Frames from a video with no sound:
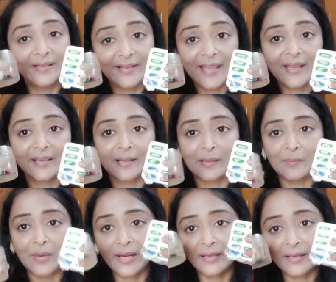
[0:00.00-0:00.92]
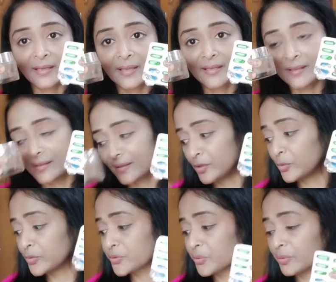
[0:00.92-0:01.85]
ডে ক্রিম এটাকে
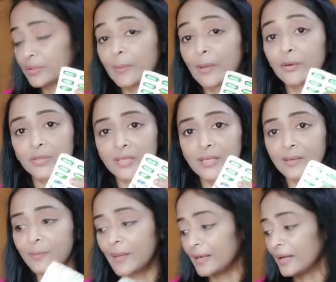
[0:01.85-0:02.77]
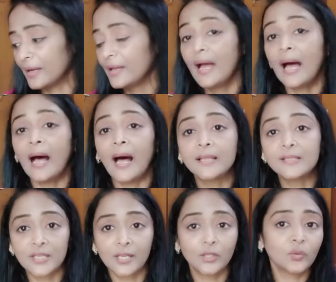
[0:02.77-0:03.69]
ইউজ করতে পারো দিনের বেলা আর
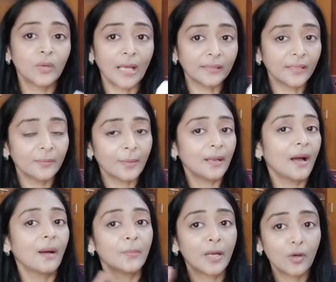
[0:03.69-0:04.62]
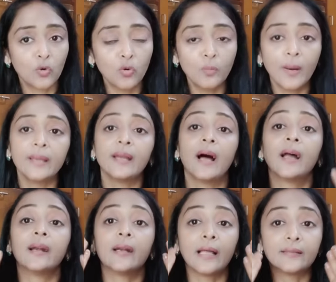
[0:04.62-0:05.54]
যেহেতু রাতের বেলা আমরা ঘুমাই
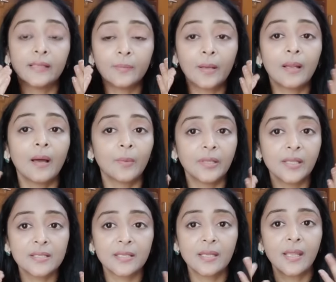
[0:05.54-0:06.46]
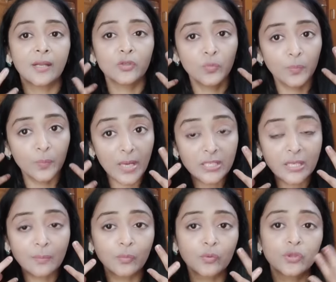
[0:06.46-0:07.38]
আর রাতের বেলা আমাদের স্কিন একটু
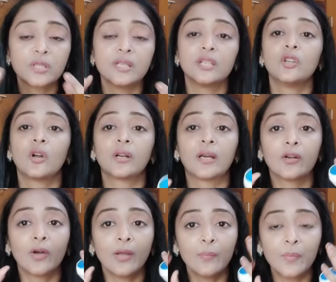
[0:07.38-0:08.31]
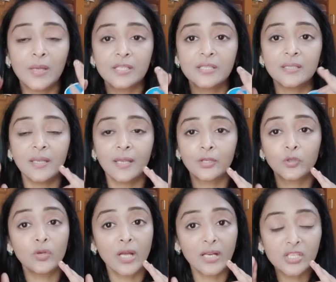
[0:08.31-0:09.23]
বেশি পুষ্টির দরকার হয় বেশি
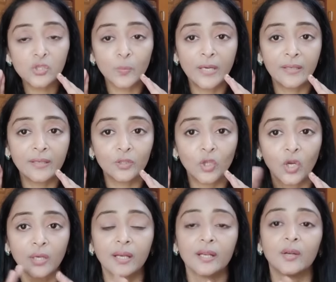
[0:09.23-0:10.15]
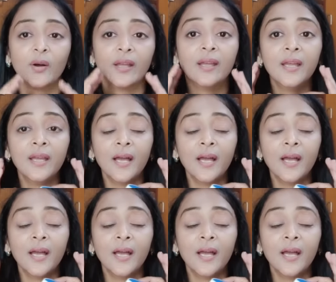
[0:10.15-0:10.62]
একটু নারিশমেন্টের দরকার হয়